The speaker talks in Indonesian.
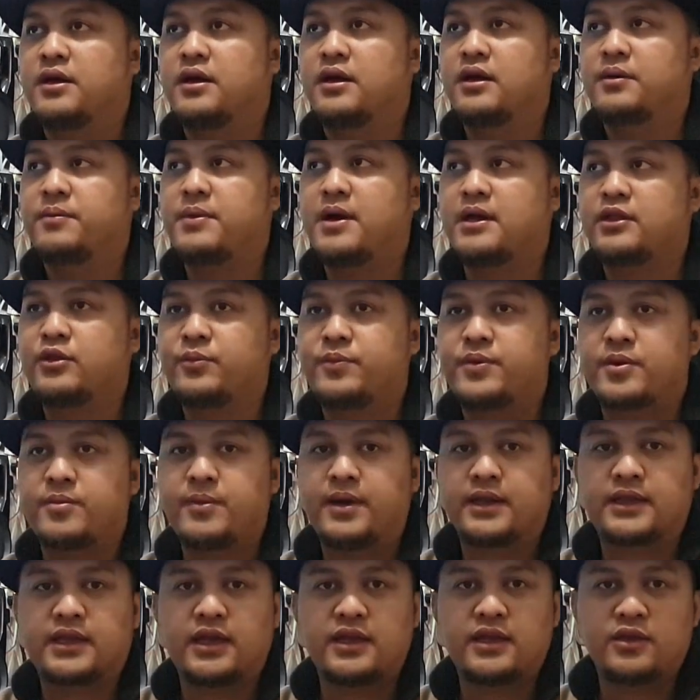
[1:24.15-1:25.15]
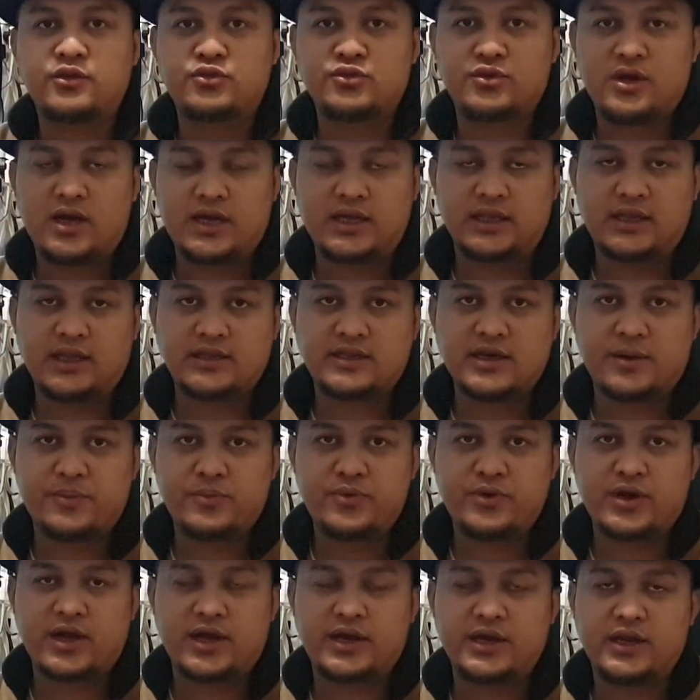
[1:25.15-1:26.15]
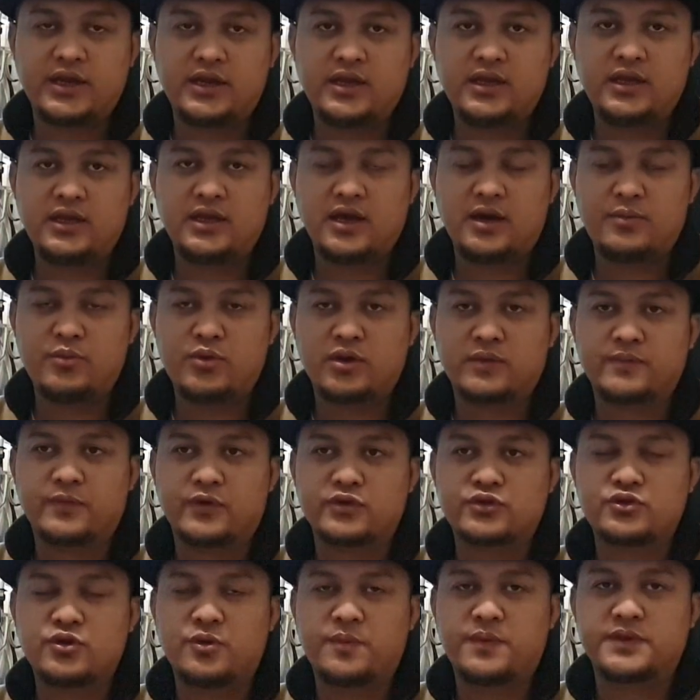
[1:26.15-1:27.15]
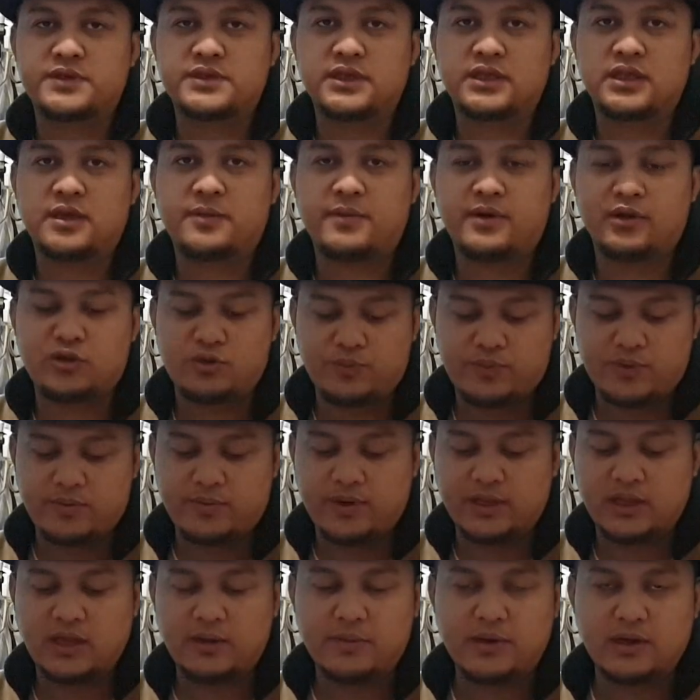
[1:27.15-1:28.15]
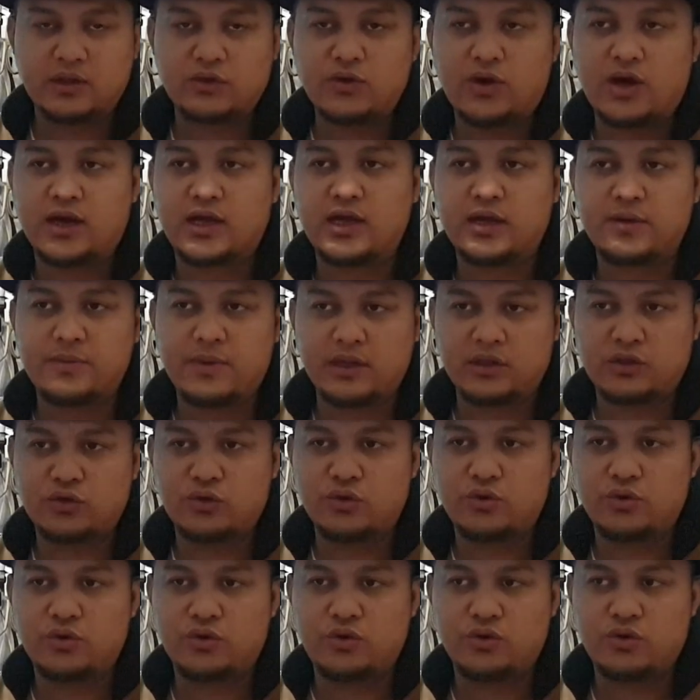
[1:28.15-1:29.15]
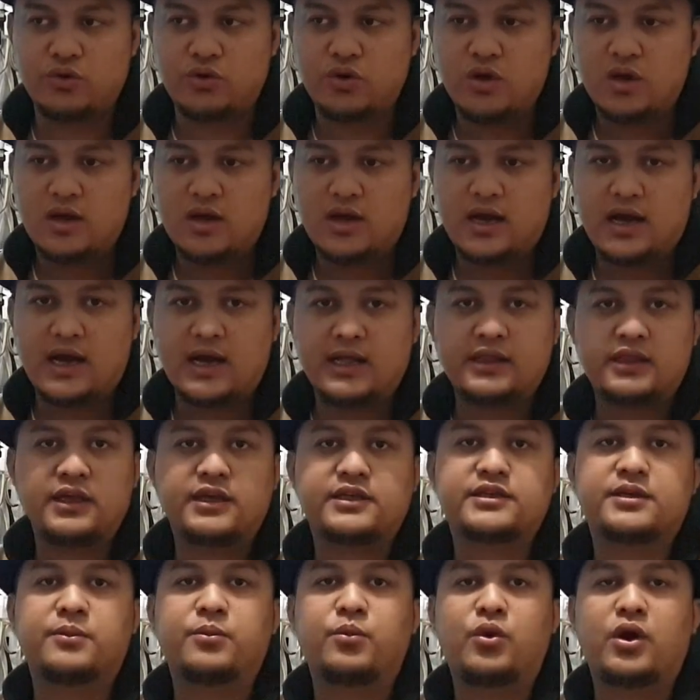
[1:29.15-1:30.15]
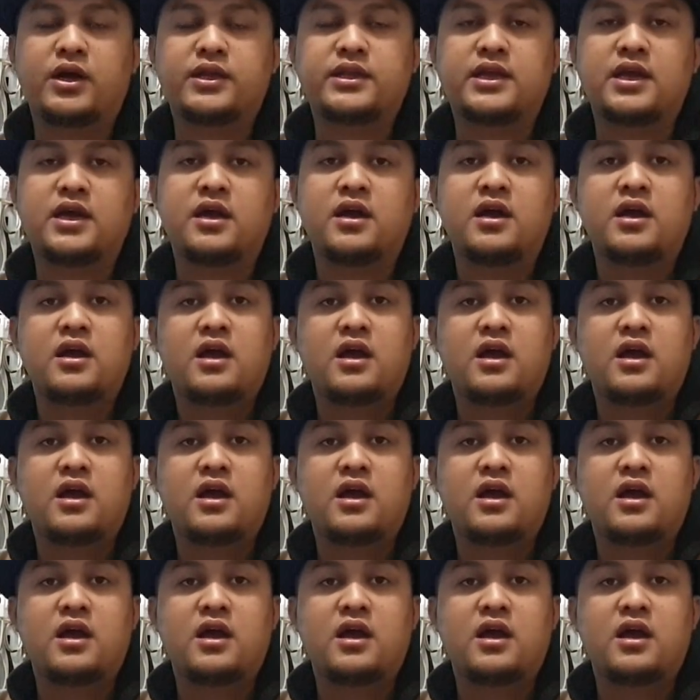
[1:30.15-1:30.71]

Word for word: uh, batu permatanya juga kita campur hari ini ya Buat bosku pecinta batu permata, batu akik, batu antik semuanya